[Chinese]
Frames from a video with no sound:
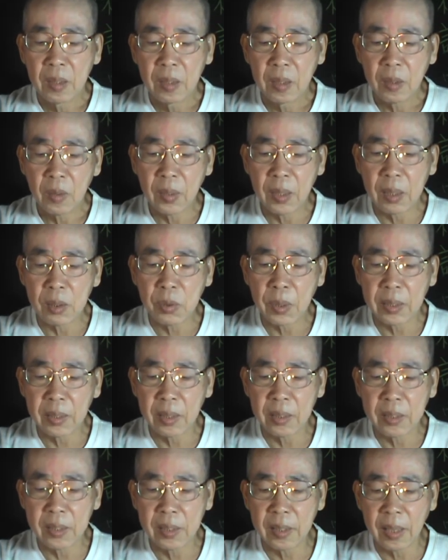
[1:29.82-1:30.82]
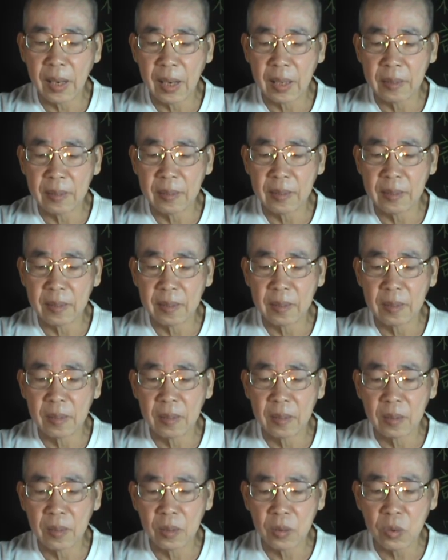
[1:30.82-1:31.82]
后来传到希腊，
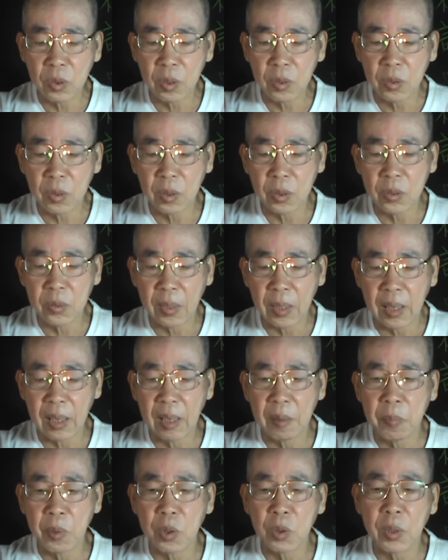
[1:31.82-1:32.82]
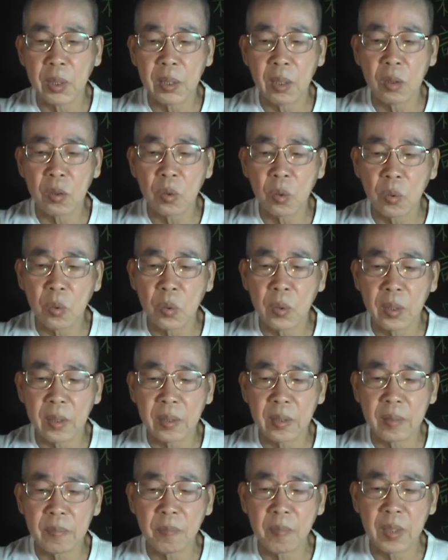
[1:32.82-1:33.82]
最后又从阿拉伯传到中国，
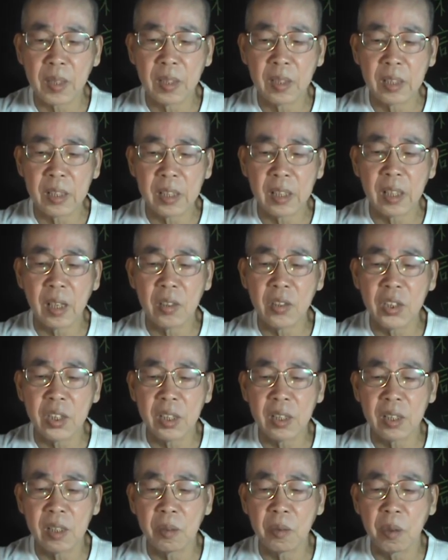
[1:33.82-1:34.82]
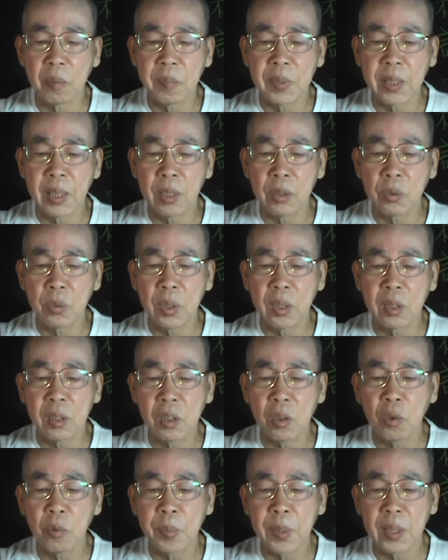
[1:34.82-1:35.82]
直到今日，我们在对
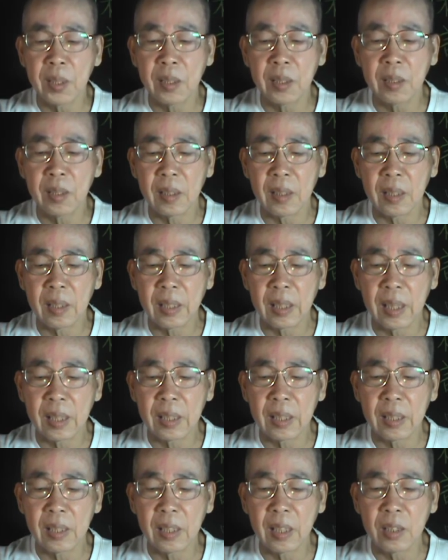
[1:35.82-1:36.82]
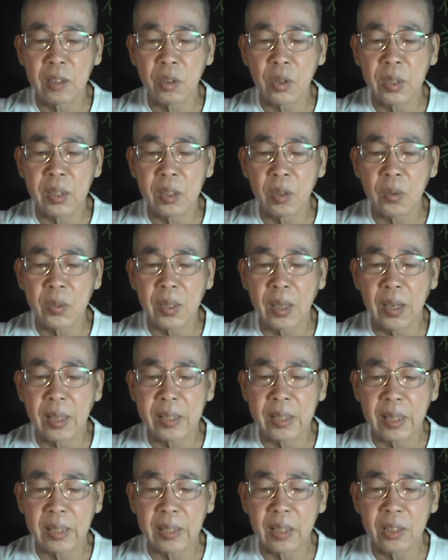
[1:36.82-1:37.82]
周边还呃对周遭还
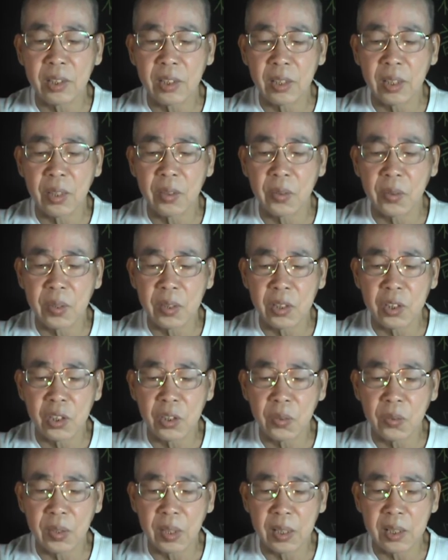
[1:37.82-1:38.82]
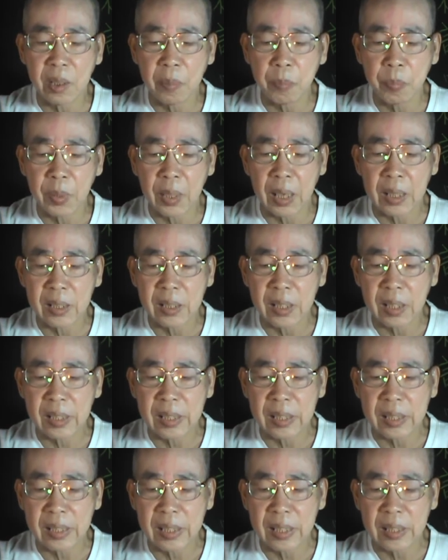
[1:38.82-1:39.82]
常常听到有人形容那些不敢正
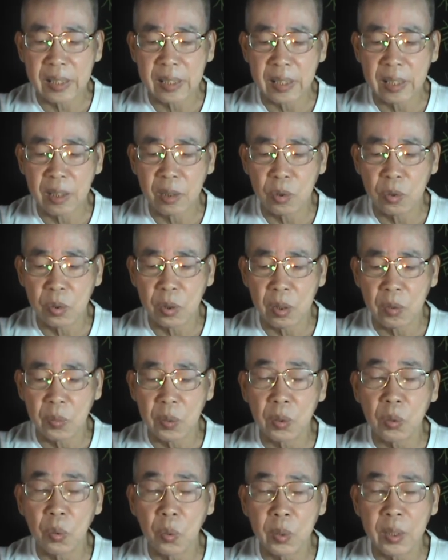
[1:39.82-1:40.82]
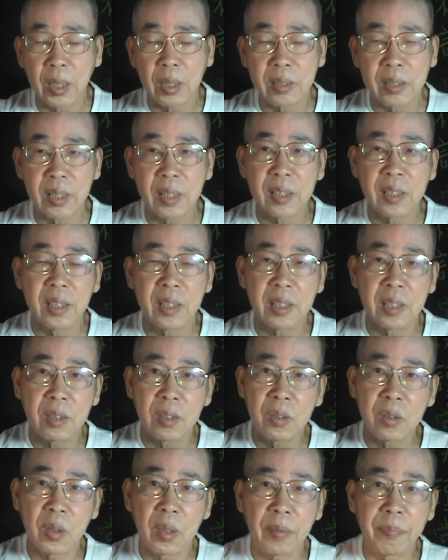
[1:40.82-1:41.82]
视现实的人，举动为鸵鸟政策，也就
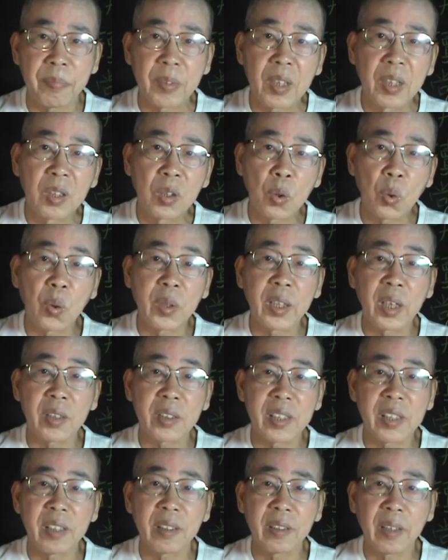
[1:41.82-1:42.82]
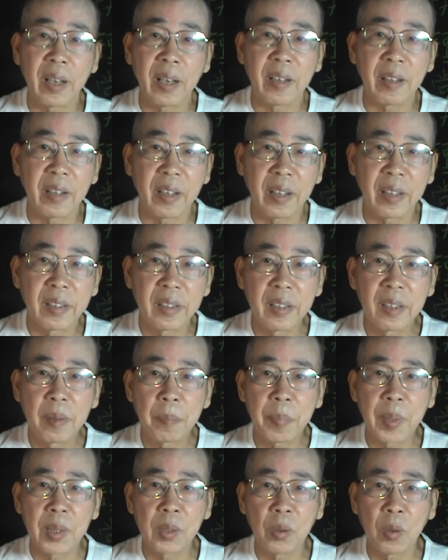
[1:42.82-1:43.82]
是说鸵鸟心态哈，
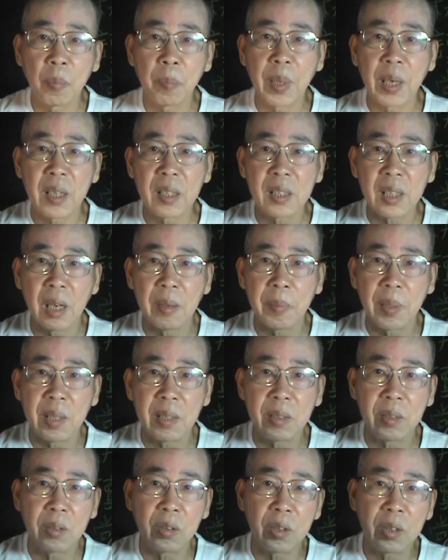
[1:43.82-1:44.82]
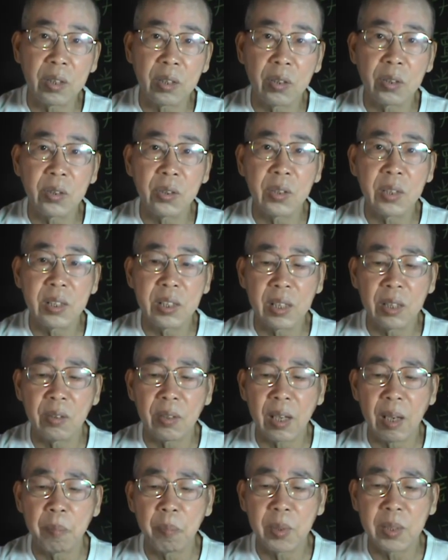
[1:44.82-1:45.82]
把头埋在沙发里就又又一切都
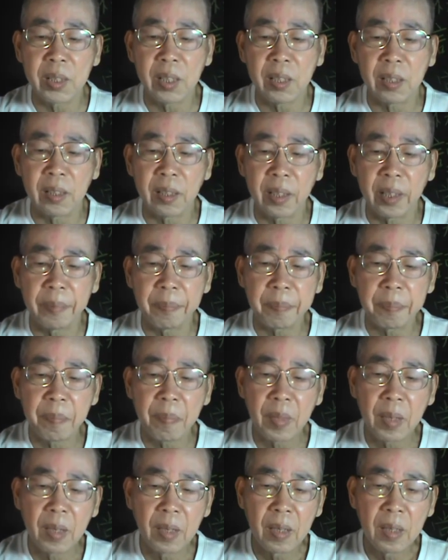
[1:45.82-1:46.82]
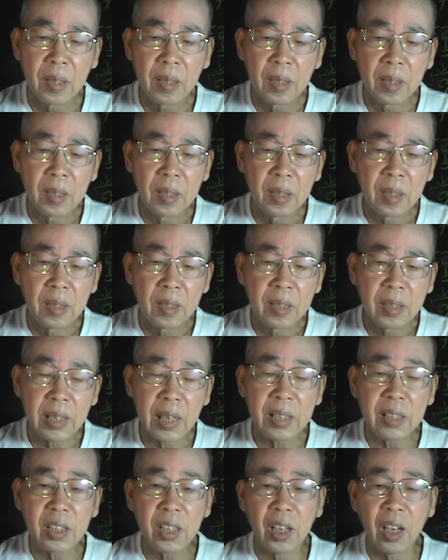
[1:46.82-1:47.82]
看不见了啊。
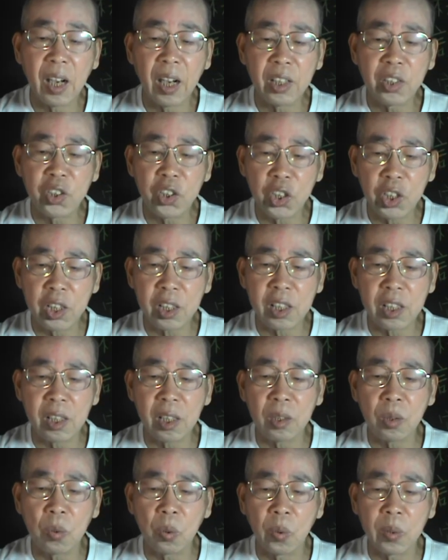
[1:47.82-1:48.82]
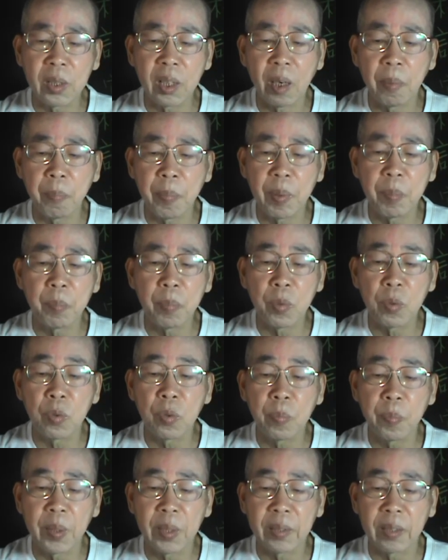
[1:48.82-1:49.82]
但是哈，其实鸵鸟并不
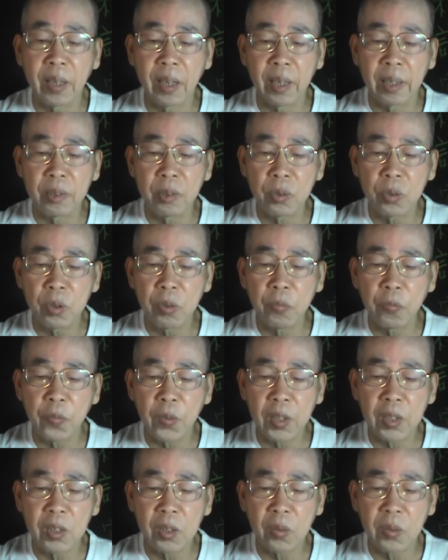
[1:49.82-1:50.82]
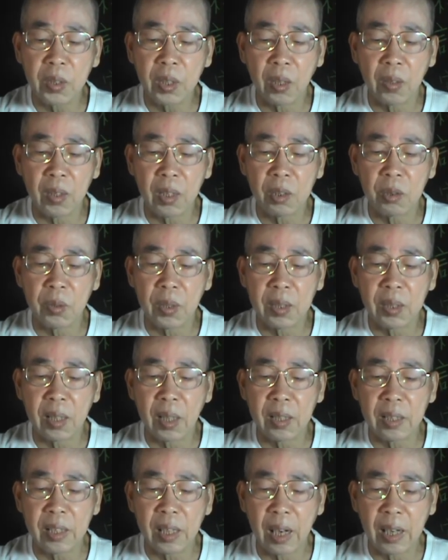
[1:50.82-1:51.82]
愚笨哈。据非洲鸟类学
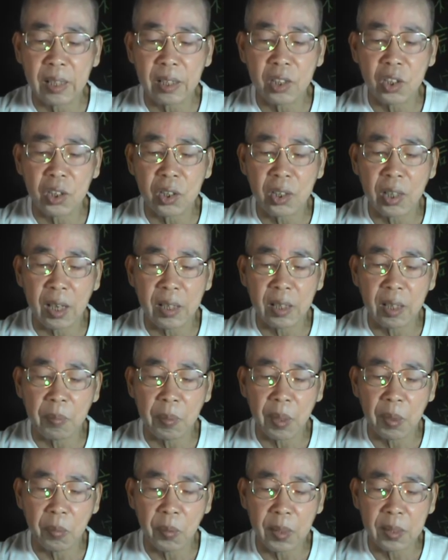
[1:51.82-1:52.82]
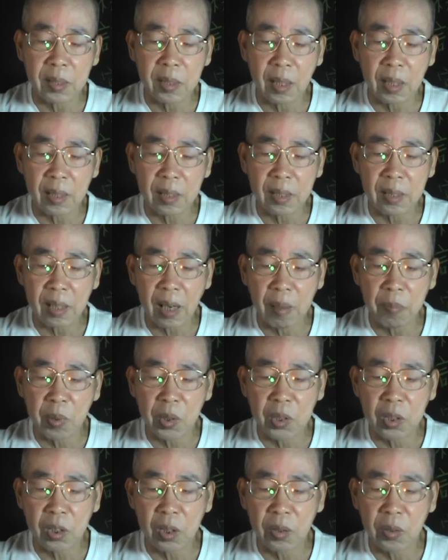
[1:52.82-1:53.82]
家长期在野外观察，沙
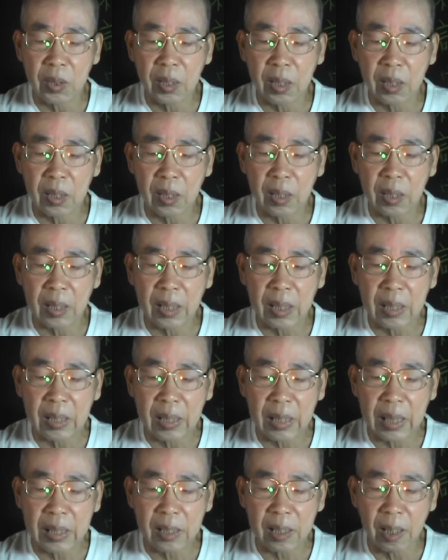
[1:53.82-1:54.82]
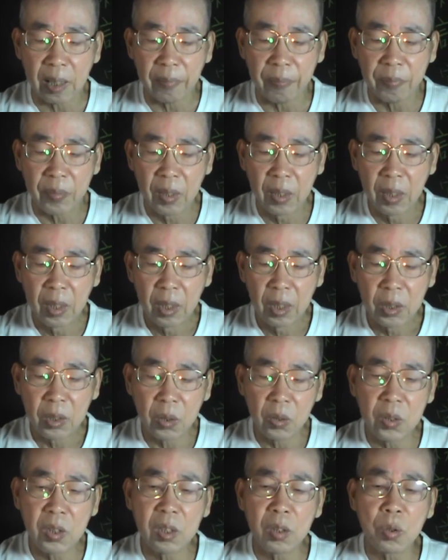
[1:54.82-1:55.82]
漠气候炎热。干燥，
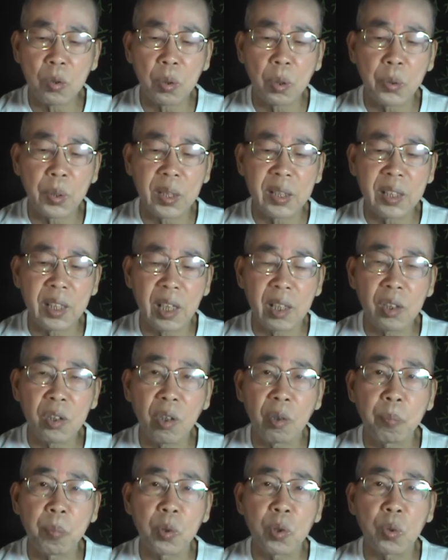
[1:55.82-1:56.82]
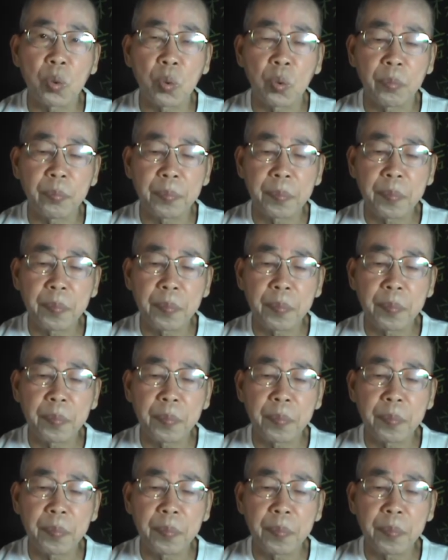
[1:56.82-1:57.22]
尤其是水源严重不足，